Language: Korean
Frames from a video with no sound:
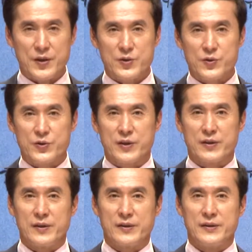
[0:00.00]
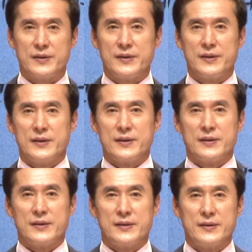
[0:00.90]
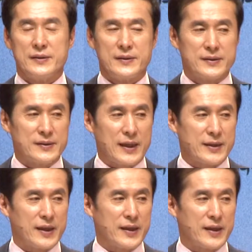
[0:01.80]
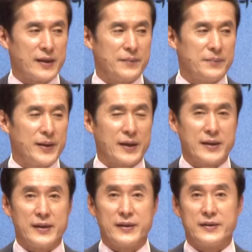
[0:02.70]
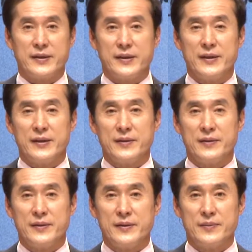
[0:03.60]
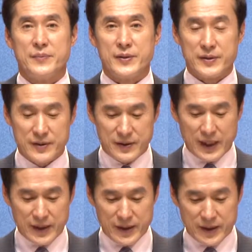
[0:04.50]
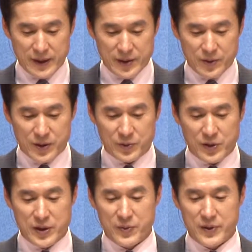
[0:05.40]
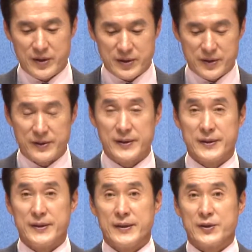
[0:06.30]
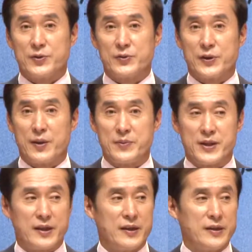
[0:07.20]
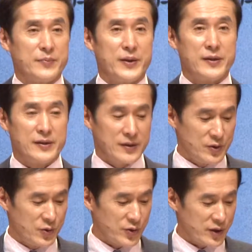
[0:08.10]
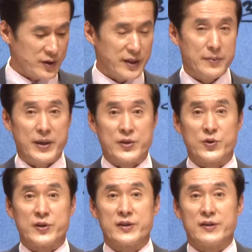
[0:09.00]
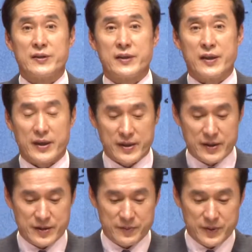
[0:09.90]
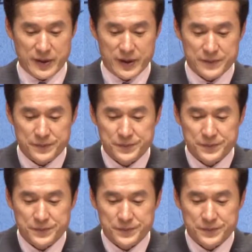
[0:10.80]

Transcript: 추석을 사단에게 빼앗기기 전에 예, 먼저 하나님께 영광 돌리기 위해서 추석 감사 예배를 추석절에 맞춰서 드리게 되었습니다.